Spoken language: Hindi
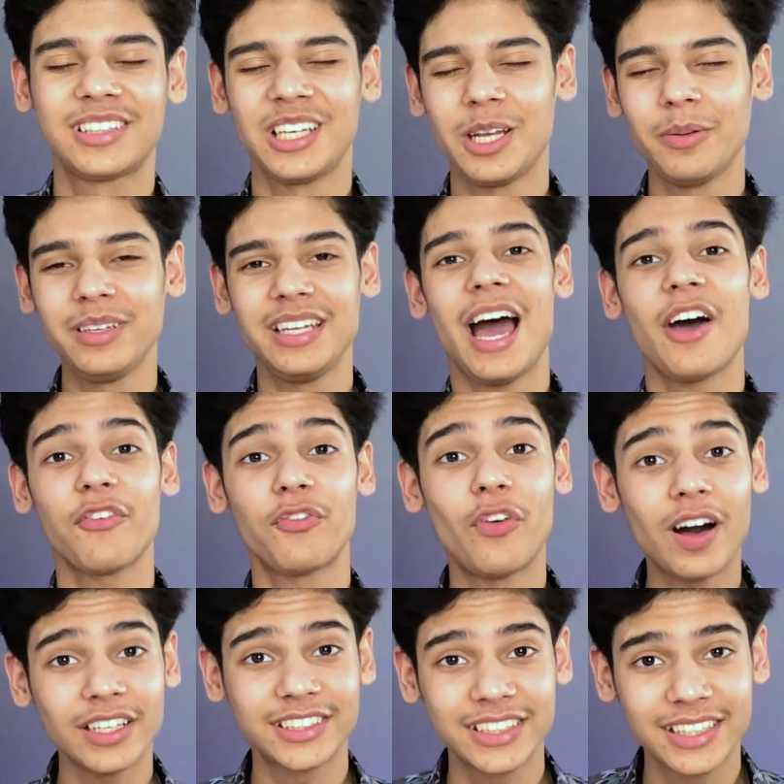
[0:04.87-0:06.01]
मतलब यार
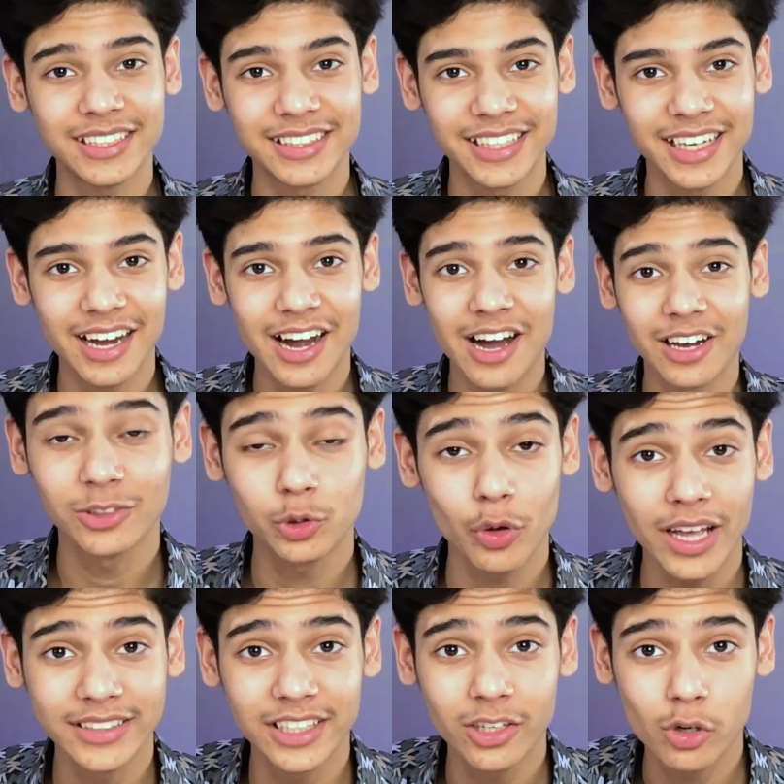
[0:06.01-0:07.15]
फास्ट कर देगा तो
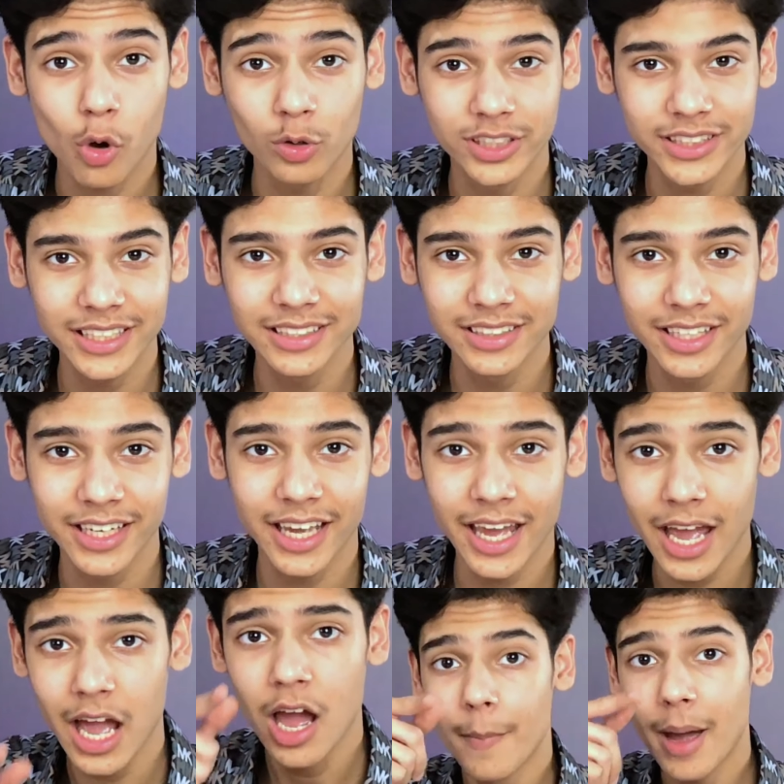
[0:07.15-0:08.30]
ऐसे कौन से तीन तरीके
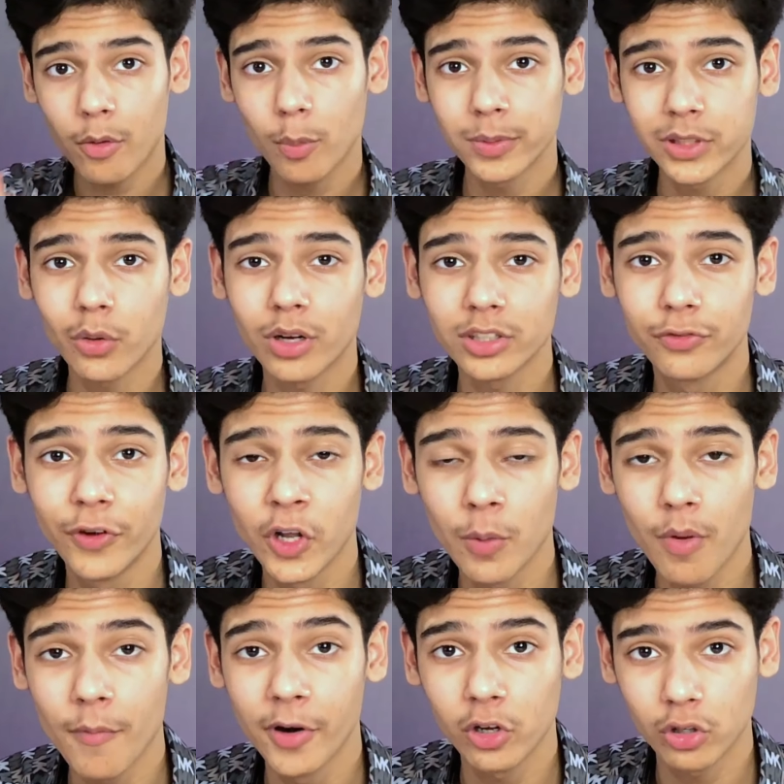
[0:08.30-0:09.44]
हैं मैं आपको बताऊंगा इस वीडियो
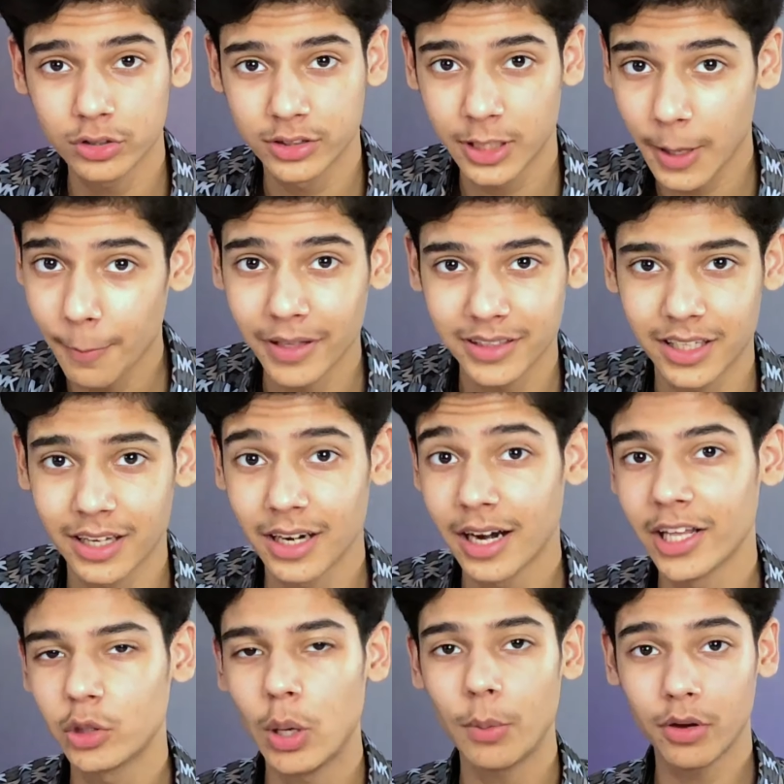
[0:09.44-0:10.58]
में वीडियो को स्किप मत करना
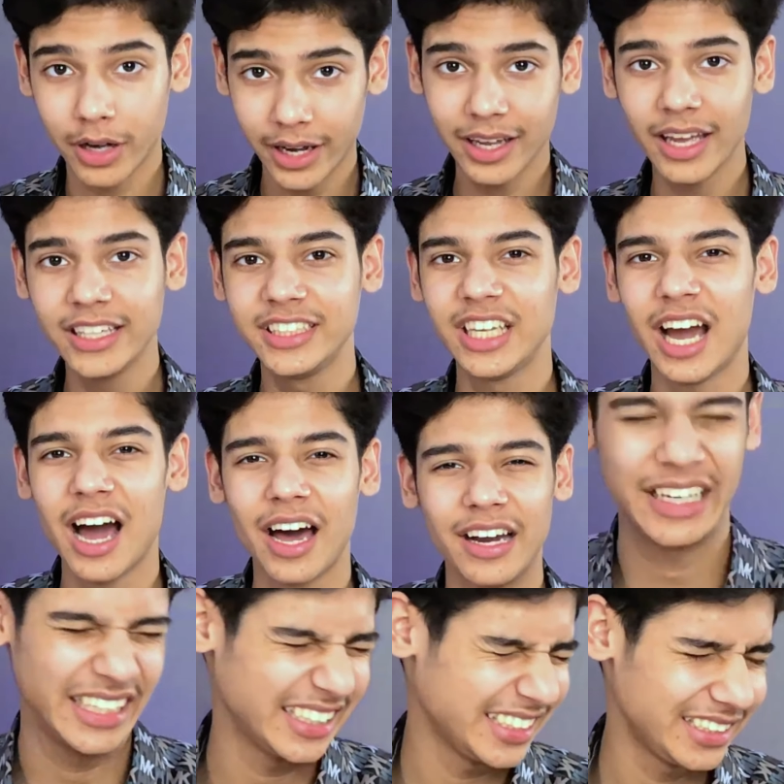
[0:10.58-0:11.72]
नहीं तो आप कहेंगे
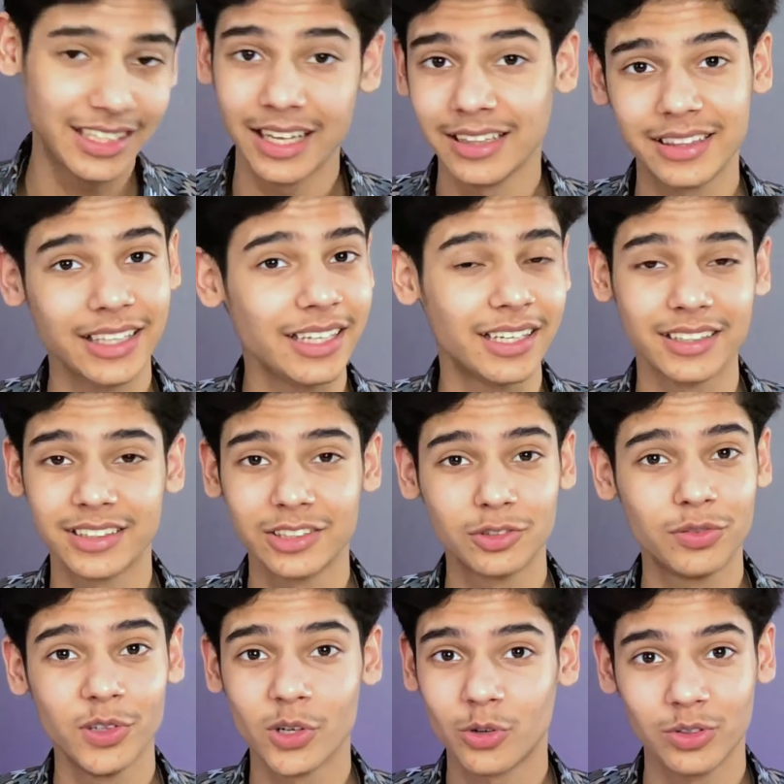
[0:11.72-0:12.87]
यार गलती कर दी
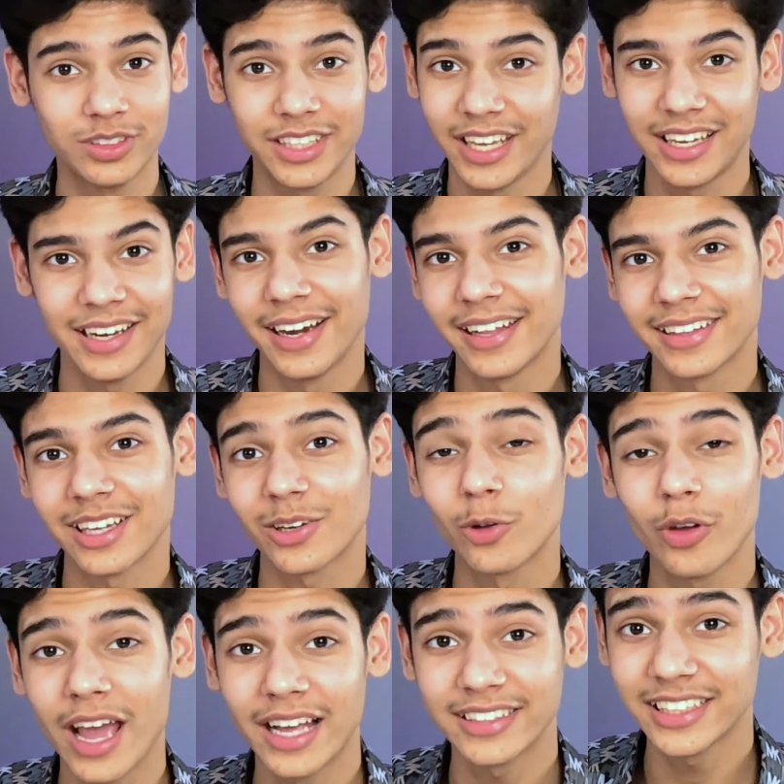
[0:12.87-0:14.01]
इस वीडियो को देख लेना था
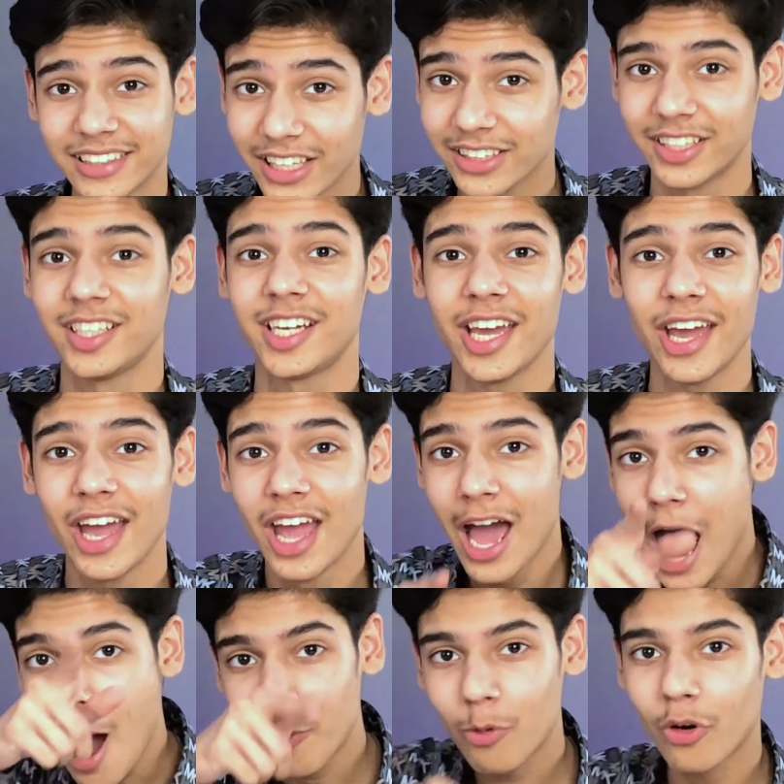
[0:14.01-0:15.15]
क्योंकि ऐसे तीन तरीके
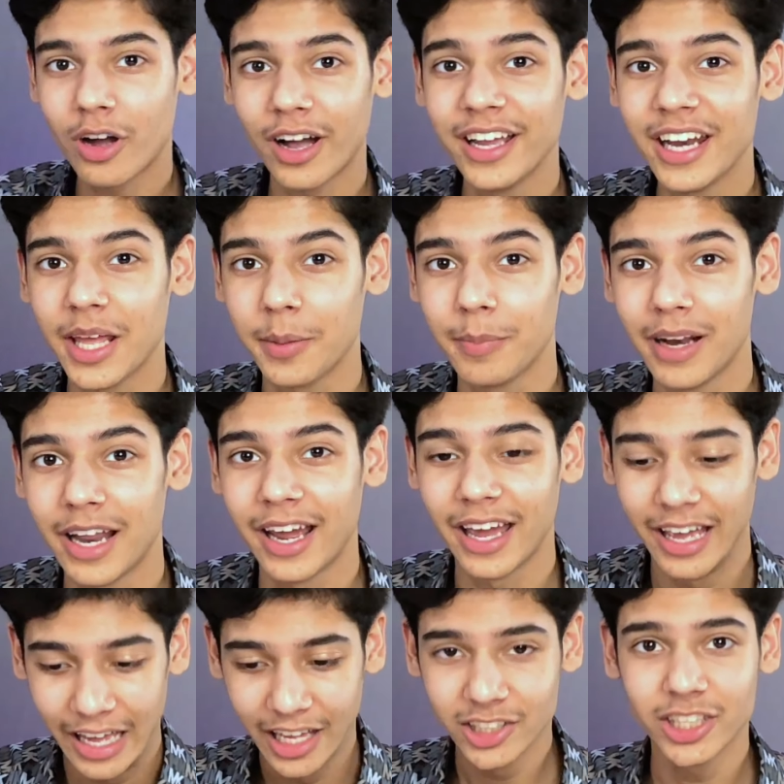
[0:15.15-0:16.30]
आपको कहीं नहीं
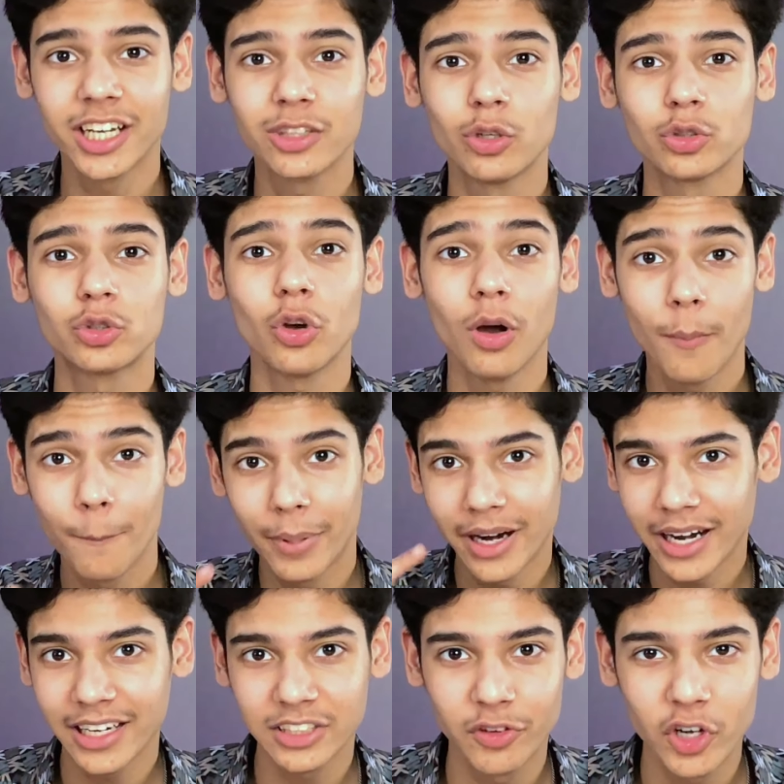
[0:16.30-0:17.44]
मिलेंगे चलिए दोस्तों
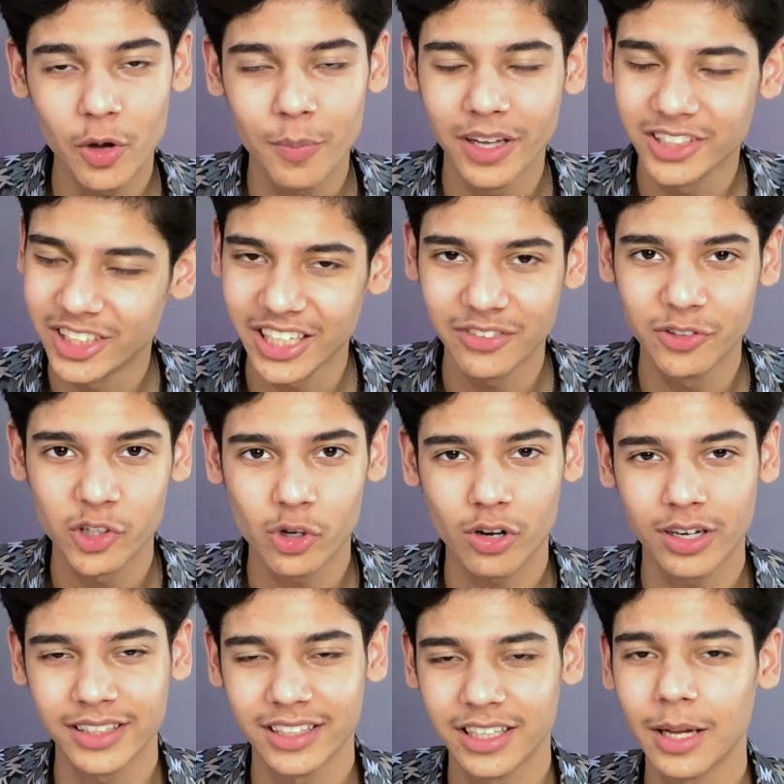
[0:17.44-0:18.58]
बने इस वीडियो में चलिए इस वीडियो को
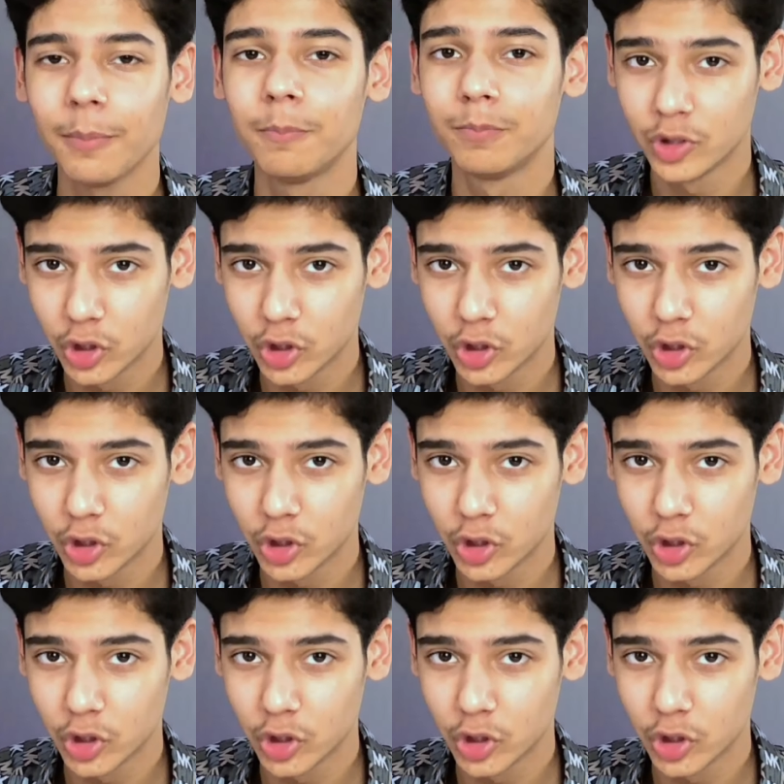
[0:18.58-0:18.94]
कर देते हैं आप